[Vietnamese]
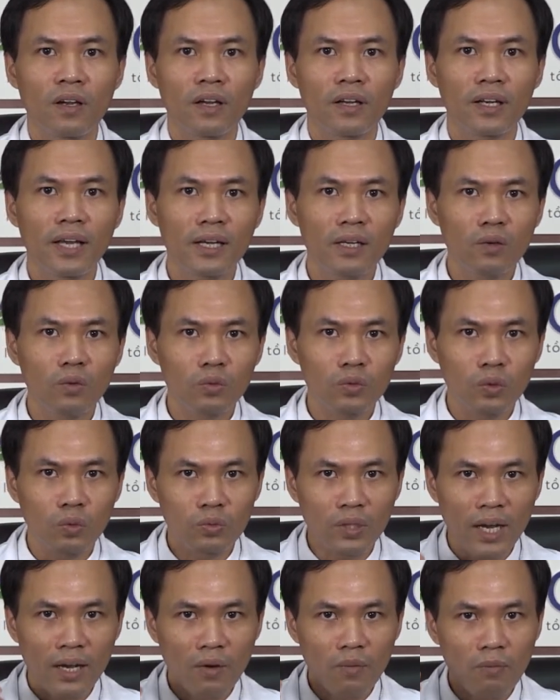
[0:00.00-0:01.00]
nên
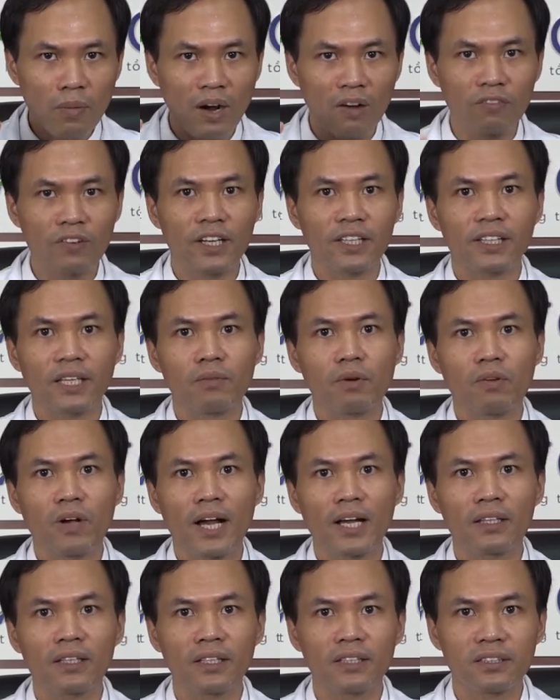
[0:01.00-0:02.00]
chúng ta không bảo vệ tế bào
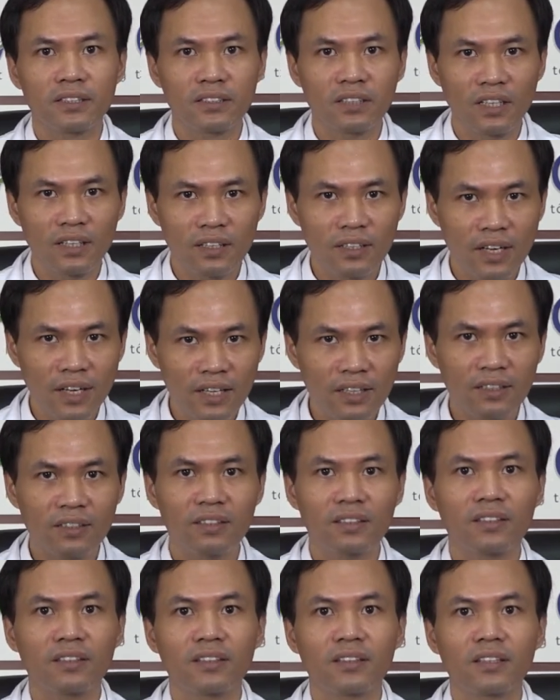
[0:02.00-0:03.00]
gan thì dẫn đến
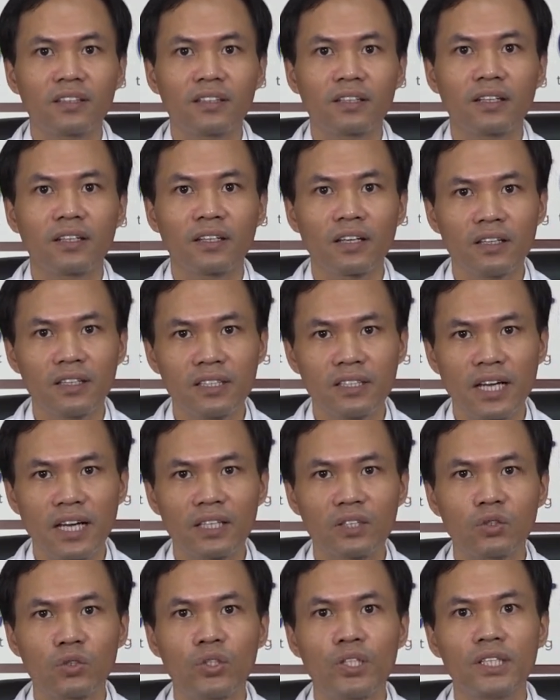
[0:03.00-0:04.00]
cái thời
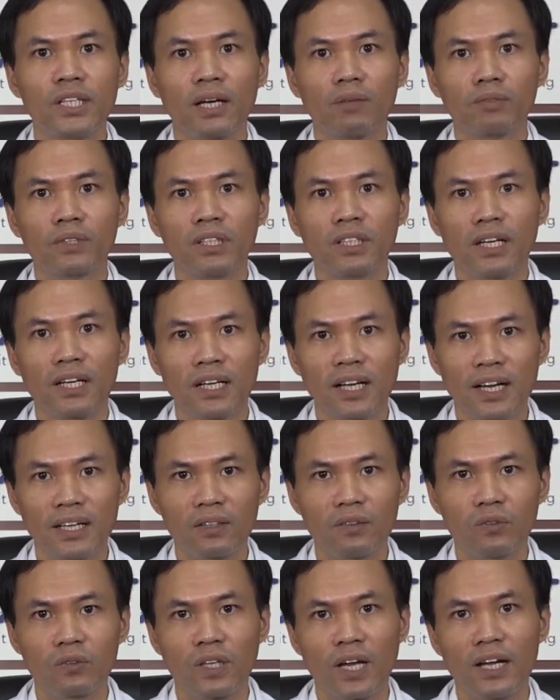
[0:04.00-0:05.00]
gian suy giảm chức năng gan
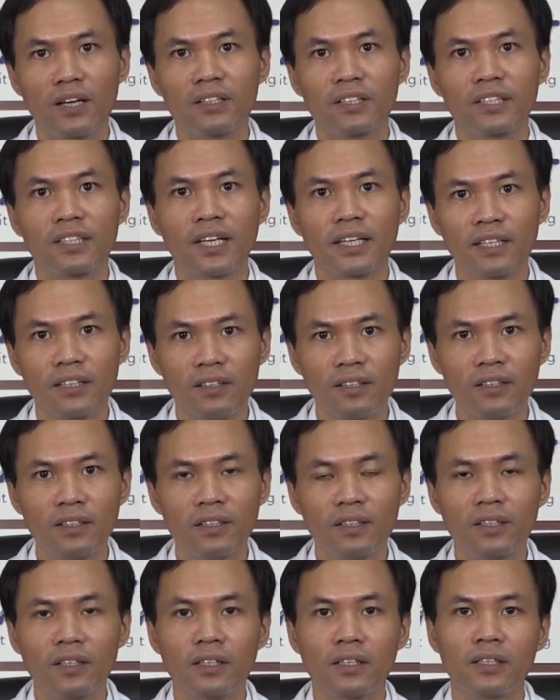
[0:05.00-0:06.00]
của chúng ta sẽ nhanh hơn.
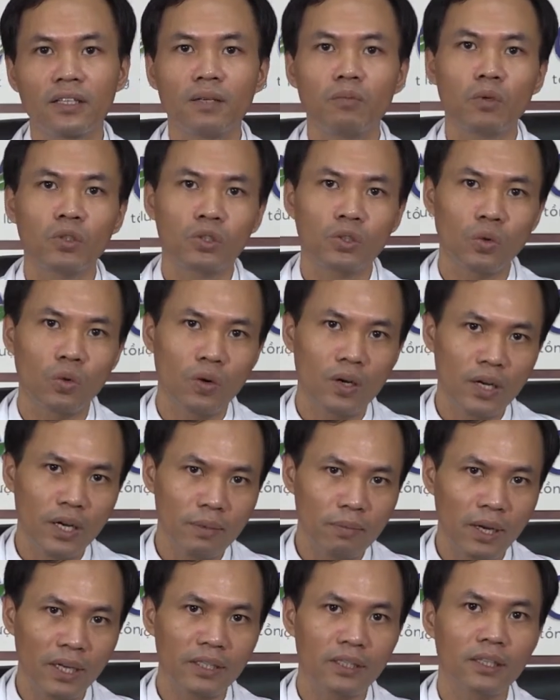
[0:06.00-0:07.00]
Nên một số
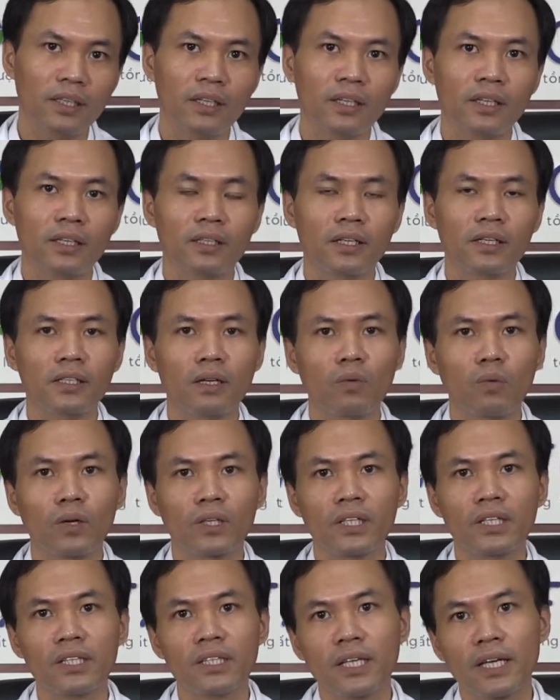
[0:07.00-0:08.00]
người bệnh, nên trong quá
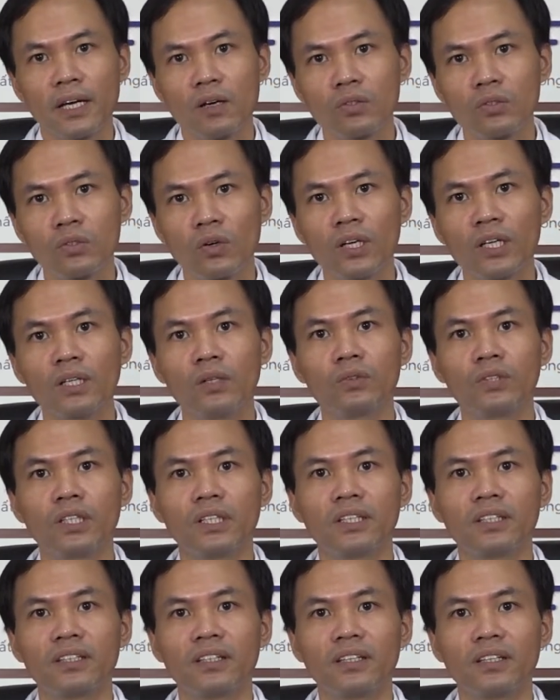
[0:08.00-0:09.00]
trình theo dõi điều
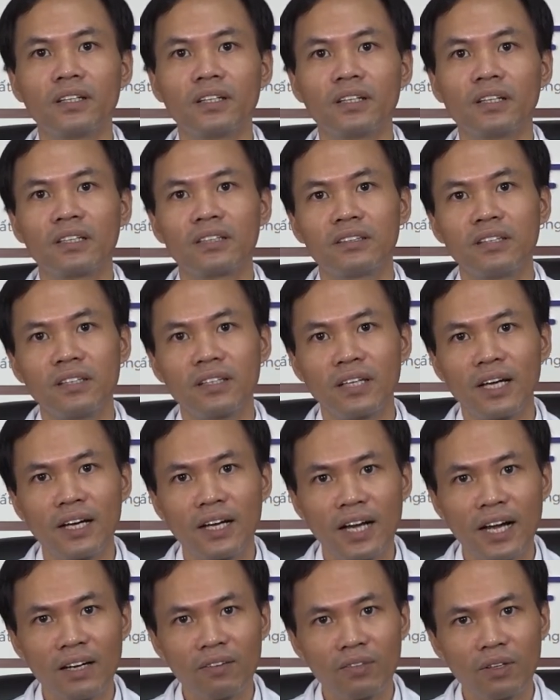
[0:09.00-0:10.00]
trị là chức năng
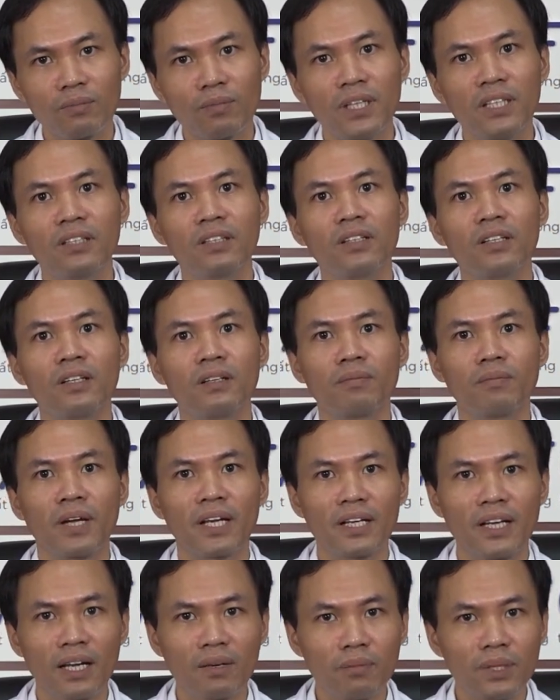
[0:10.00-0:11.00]
gan vẫn bình thường,
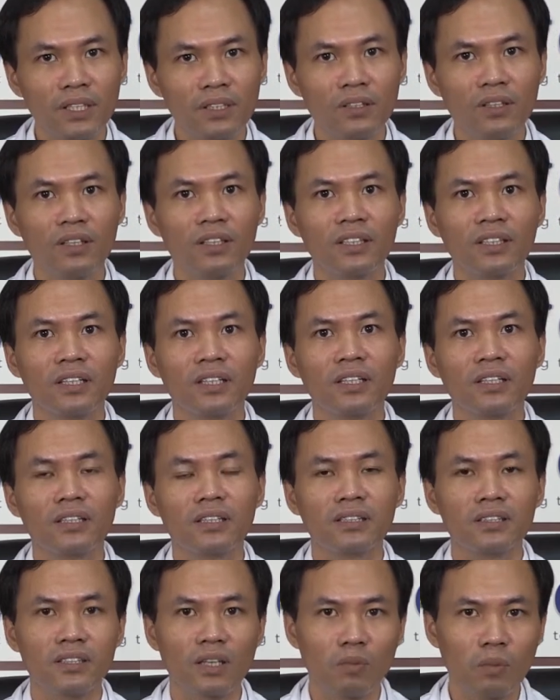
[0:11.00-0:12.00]
men gan bình thường,
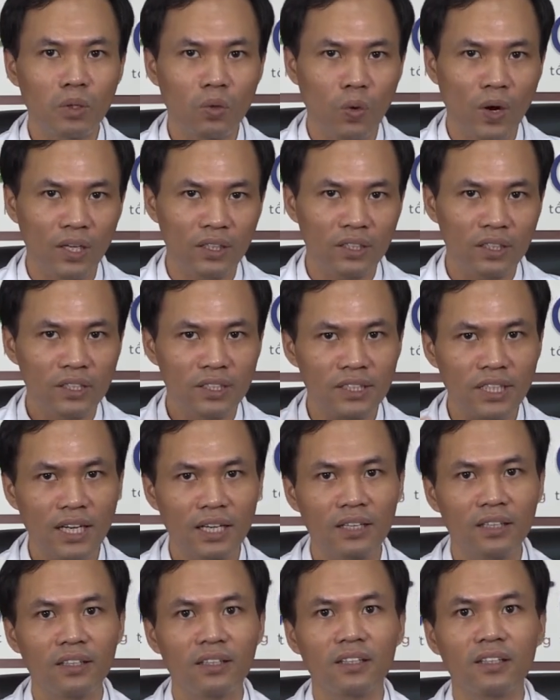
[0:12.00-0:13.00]
nhưng sau một khoảng thời
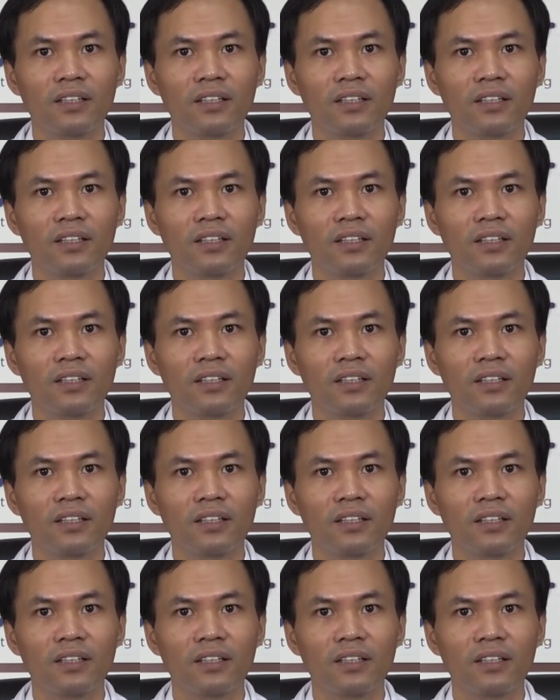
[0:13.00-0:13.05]
gian